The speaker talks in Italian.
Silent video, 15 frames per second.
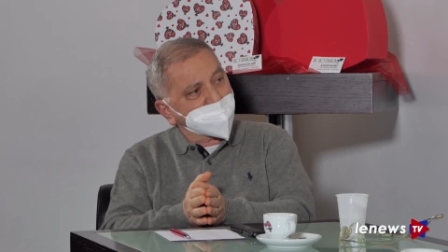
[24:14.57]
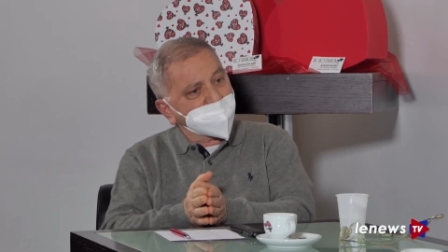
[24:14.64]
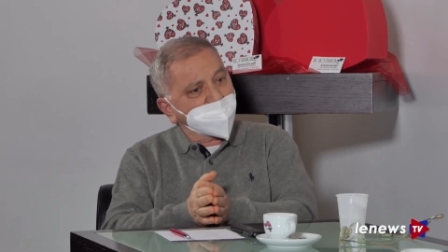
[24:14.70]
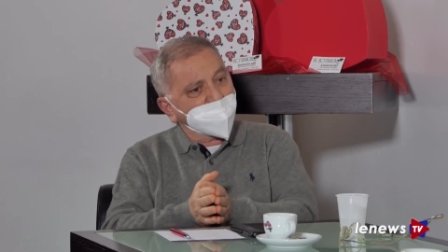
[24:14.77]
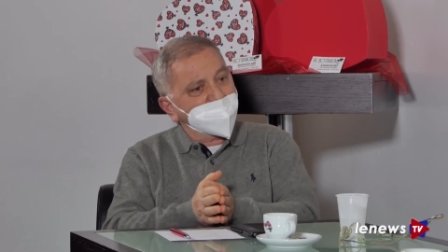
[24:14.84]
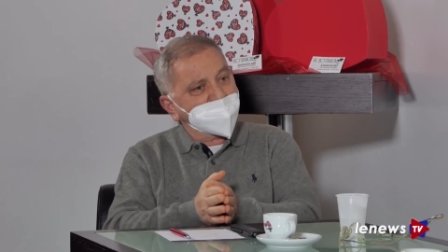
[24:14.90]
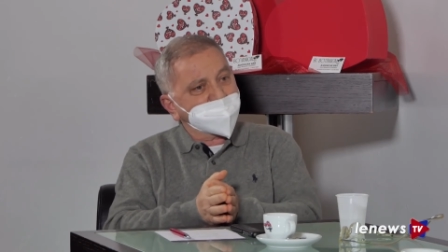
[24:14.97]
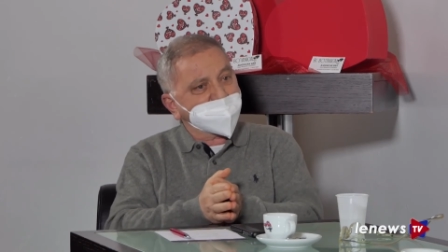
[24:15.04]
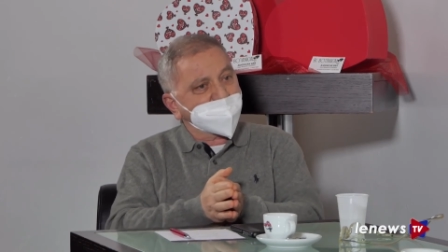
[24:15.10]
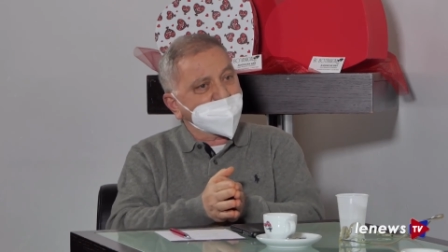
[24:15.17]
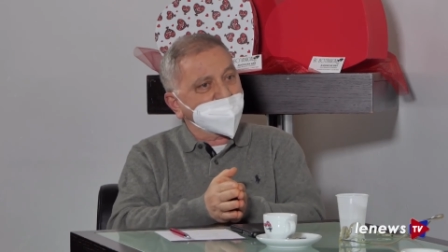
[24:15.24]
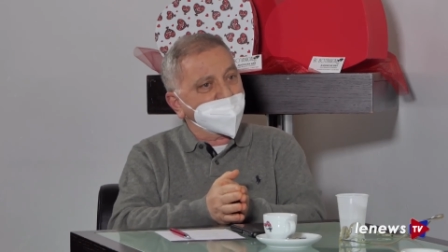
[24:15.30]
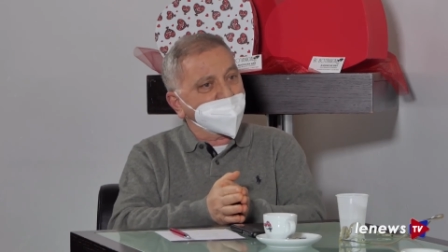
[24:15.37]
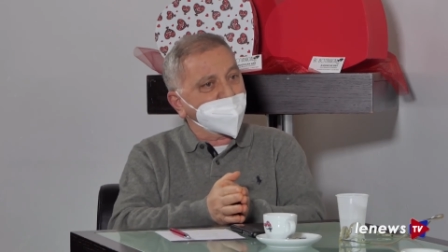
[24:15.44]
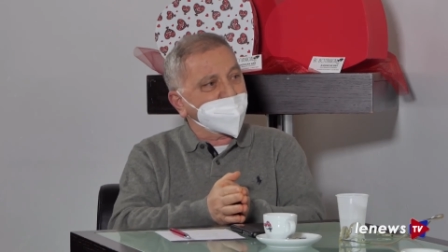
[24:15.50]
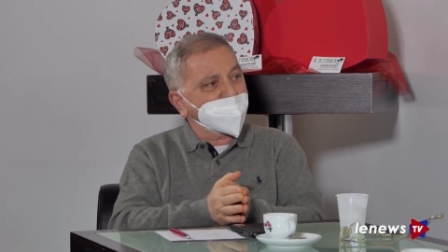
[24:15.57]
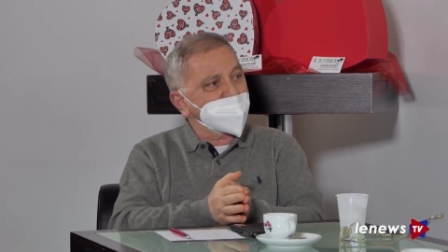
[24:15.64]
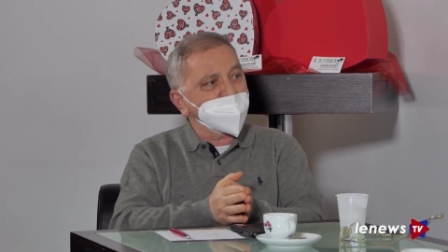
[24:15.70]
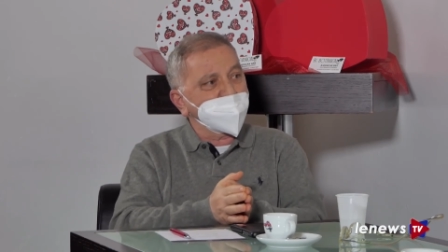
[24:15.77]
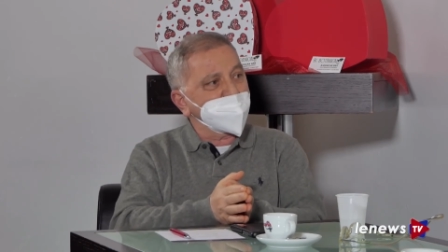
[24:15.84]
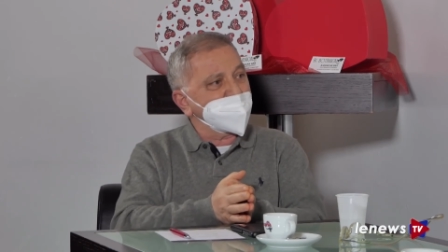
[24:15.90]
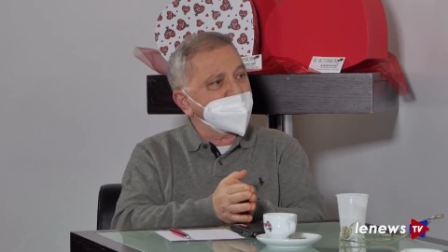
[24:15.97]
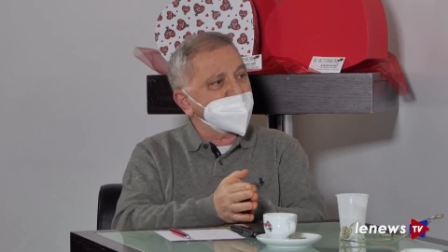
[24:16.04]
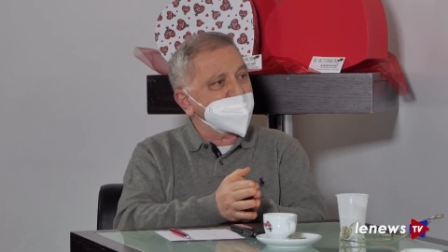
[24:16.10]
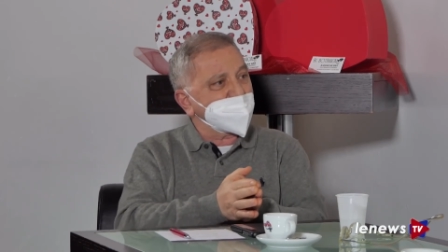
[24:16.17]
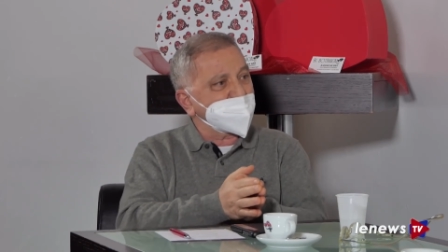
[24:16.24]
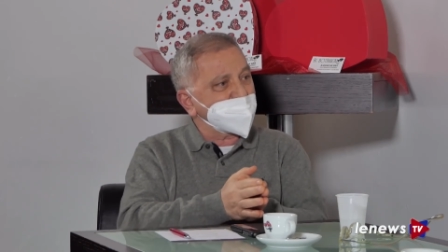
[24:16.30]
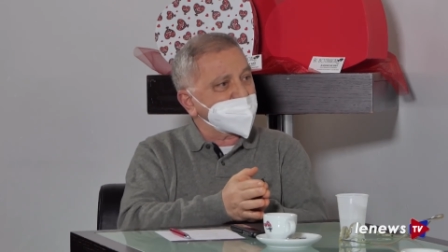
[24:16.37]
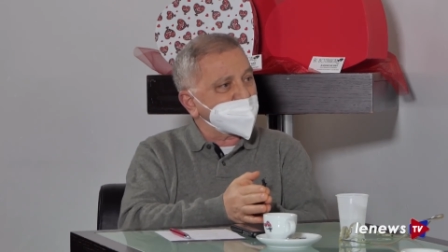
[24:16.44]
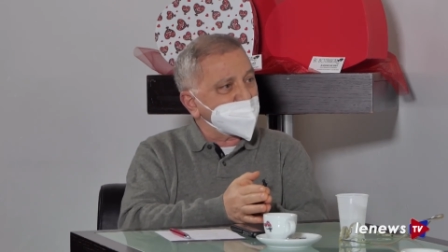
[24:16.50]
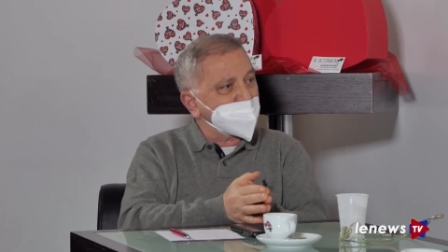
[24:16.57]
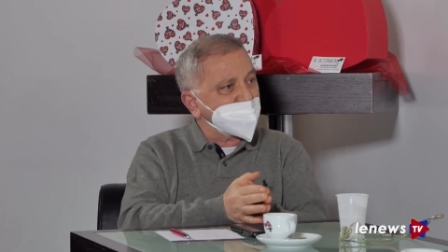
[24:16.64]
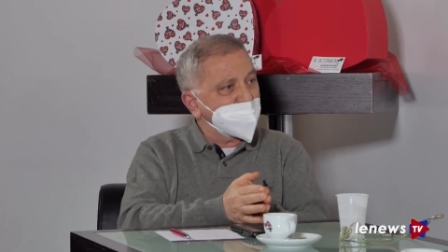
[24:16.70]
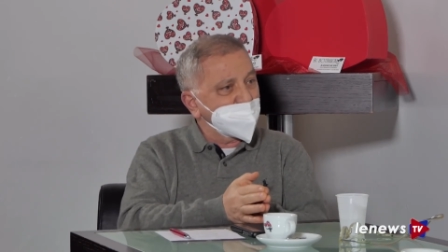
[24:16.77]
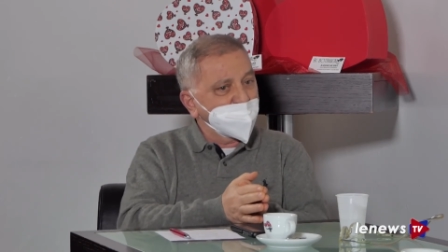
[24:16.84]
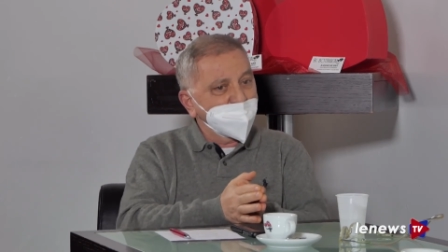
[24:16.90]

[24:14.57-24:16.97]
che non è stato preso in considerazione.